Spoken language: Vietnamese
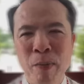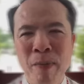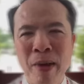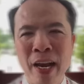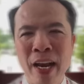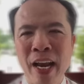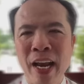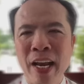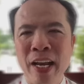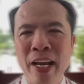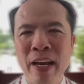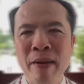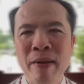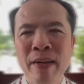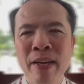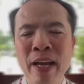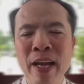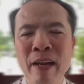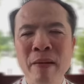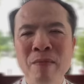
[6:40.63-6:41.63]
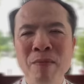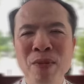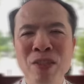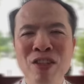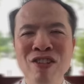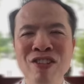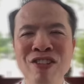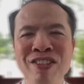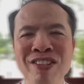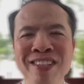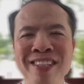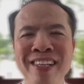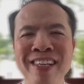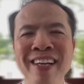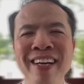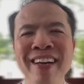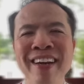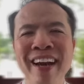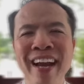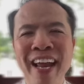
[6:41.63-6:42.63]
nhưng mà là đến đem sự
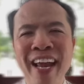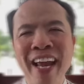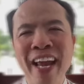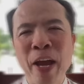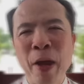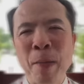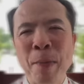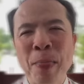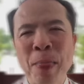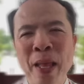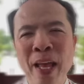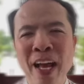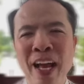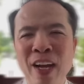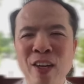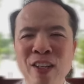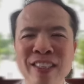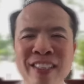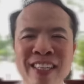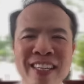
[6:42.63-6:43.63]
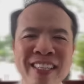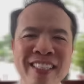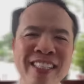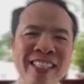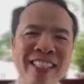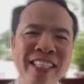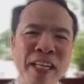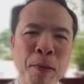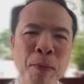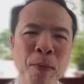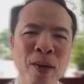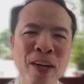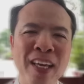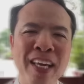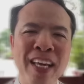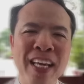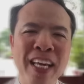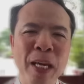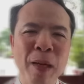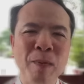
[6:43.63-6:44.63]
chia rẽ. À, con xin được chia sẻ một
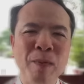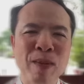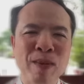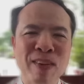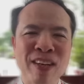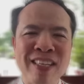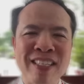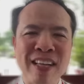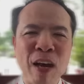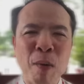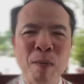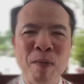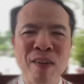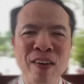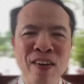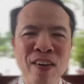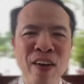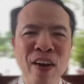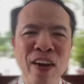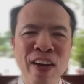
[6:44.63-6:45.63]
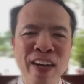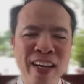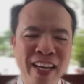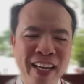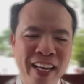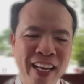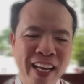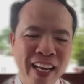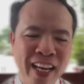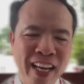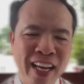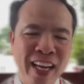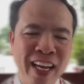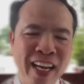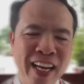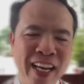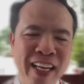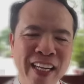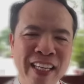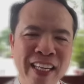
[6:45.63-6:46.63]
cái kinh nghiệm cho nhà dòng của con này.
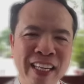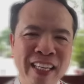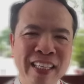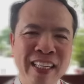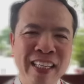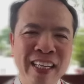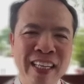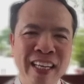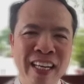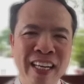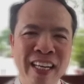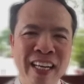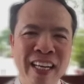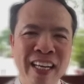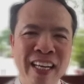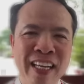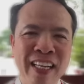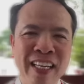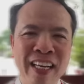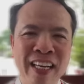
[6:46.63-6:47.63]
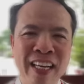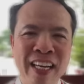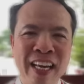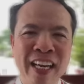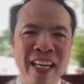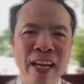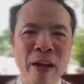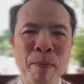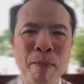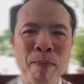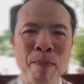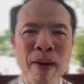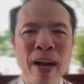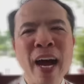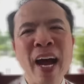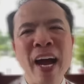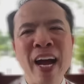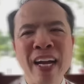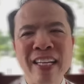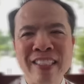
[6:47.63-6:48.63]
À, à cái năm
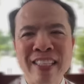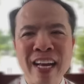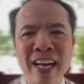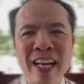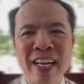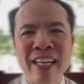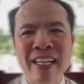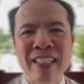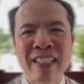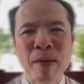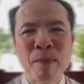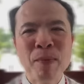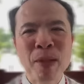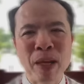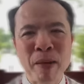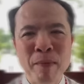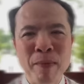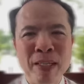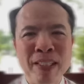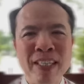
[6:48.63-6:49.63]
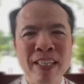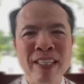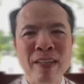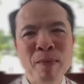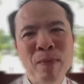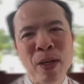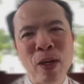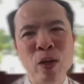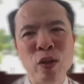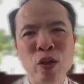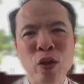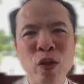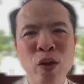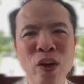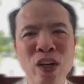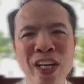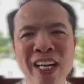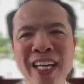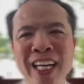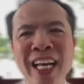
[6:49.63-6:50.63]
mà cha giám tỉnh về trên giám tỉnh của chúng
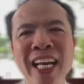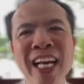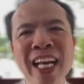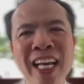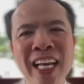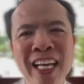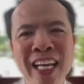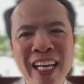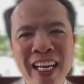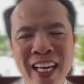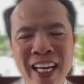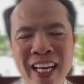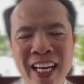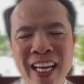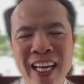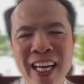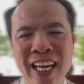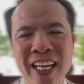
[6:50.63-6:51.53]
con đi kinh lý